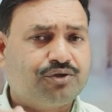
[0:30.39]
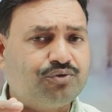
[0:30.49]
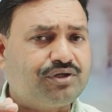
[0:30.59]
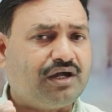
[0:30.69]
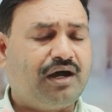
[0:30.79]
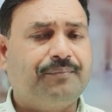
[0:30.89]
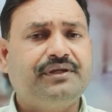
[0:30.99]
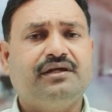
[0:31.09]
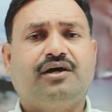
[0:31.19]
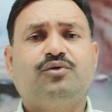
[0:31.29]
क्योंकि
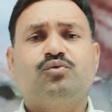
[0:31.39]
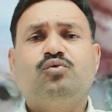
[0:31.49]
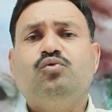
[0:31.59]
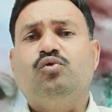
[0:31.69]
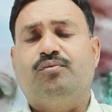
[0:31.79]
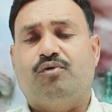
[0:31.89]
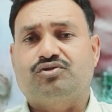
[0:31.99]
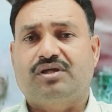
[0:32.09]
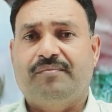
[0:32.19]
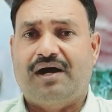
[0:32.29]
अभी अनुकूल
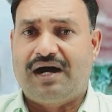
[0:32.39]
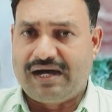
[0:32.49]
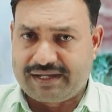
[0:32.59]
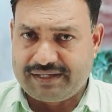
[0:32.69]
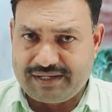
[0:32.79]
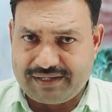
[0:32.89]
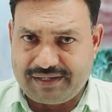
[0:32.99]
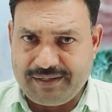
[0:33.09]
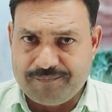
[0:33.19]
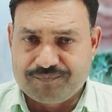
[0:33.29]
मौसम आ गया
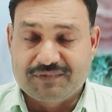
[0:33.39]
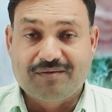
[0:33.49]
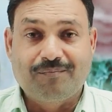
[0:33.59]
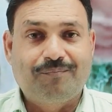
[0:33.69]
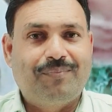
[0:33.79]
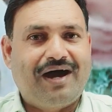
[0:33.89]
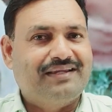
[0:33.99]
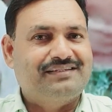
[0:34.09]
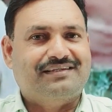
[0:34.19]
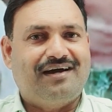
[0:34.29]
है
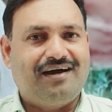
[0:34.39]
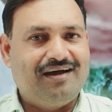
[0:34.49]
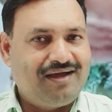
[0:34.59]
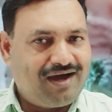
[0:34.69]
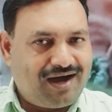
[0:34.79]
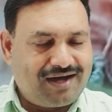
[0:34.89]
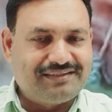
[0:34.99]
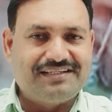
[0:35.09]
बारिश का आधे